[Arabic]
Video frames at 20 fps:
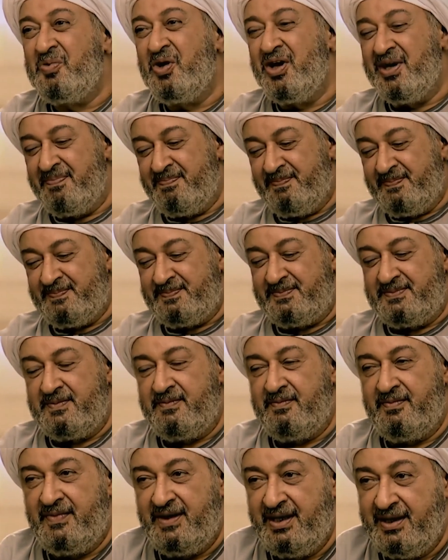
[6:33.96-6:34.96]
المهم
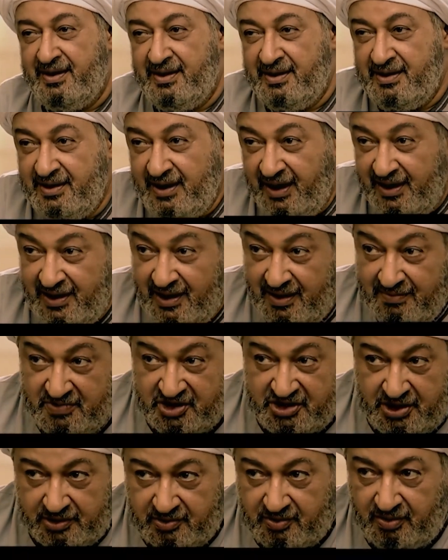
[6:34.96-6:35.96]
انا
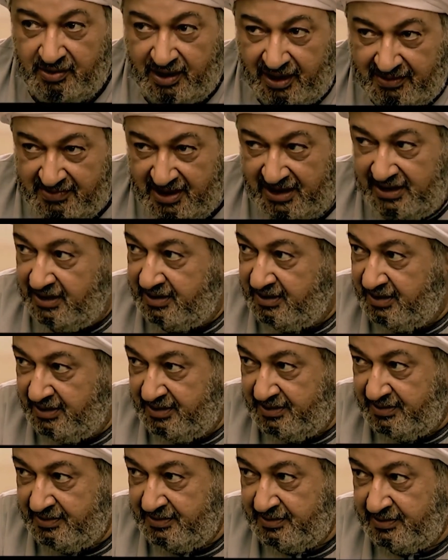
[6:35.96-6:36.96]
مش هدخل العمليه دي
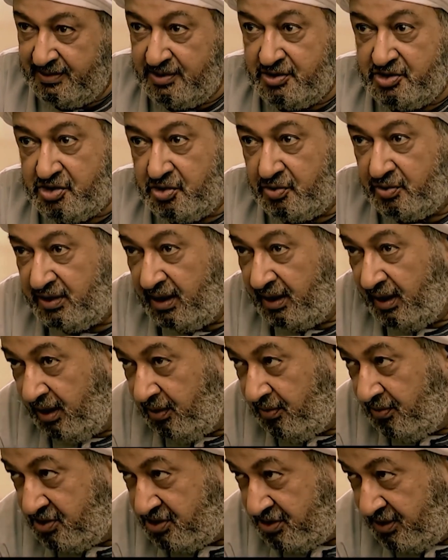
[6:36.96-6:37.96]
جوده اللي
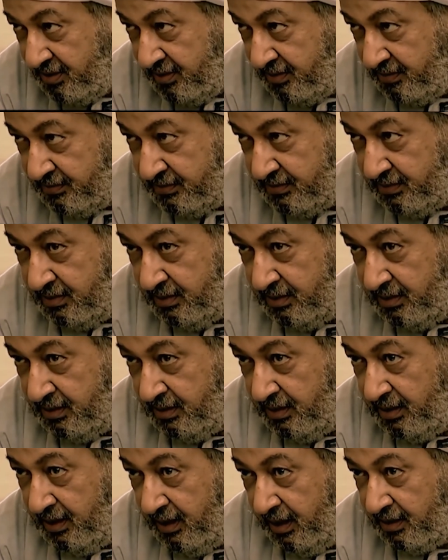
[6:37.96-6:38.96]
هيخشها
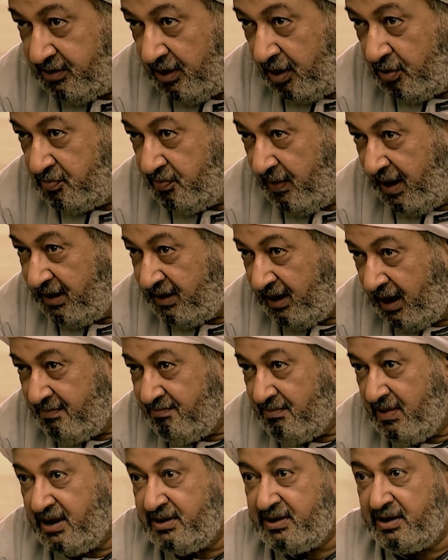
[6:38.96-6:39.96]
هتاخد معاك
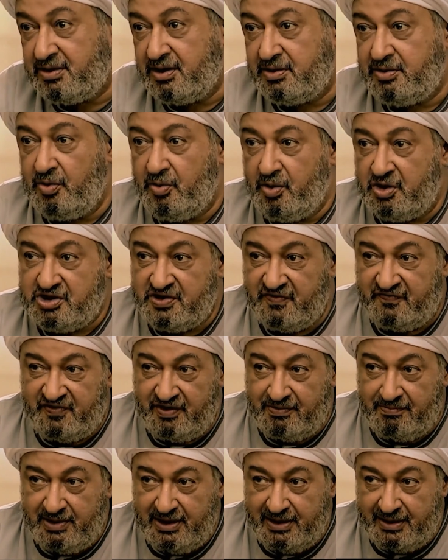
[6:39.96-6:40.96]
حماز هتديله 20%
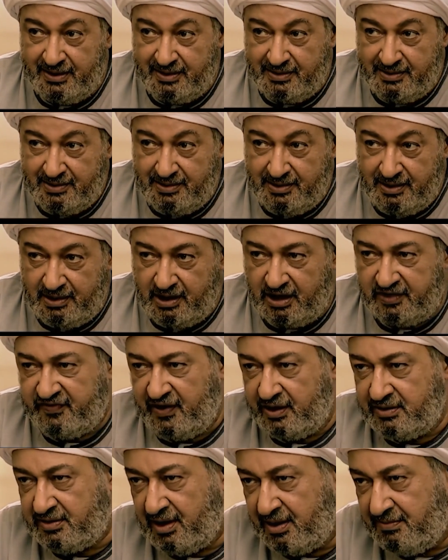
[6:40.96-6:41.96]
انا
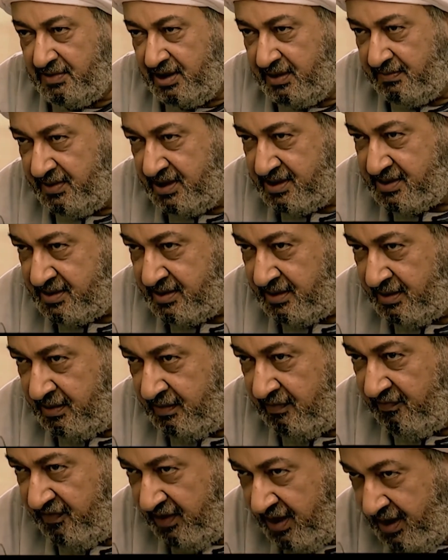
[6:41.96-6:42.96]
هدفع التامين بس
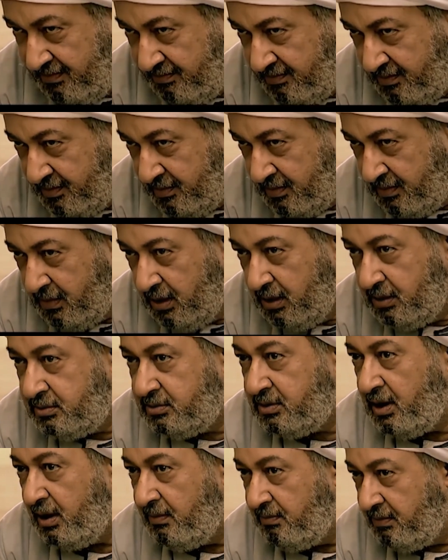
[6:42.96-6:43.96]
فاهم
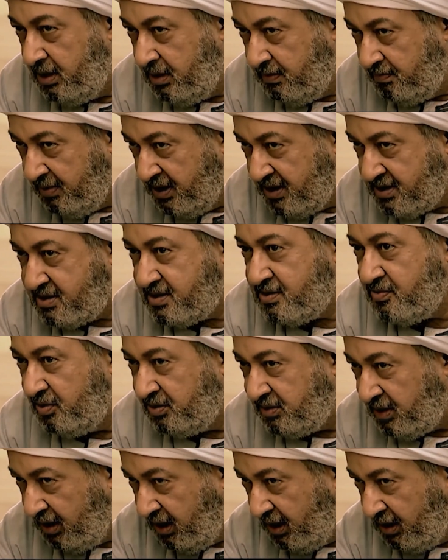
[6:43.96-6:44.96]
التامين بس
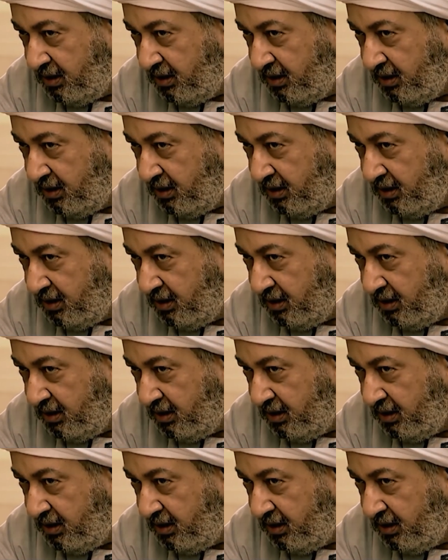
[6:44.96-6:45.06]
وانت اللي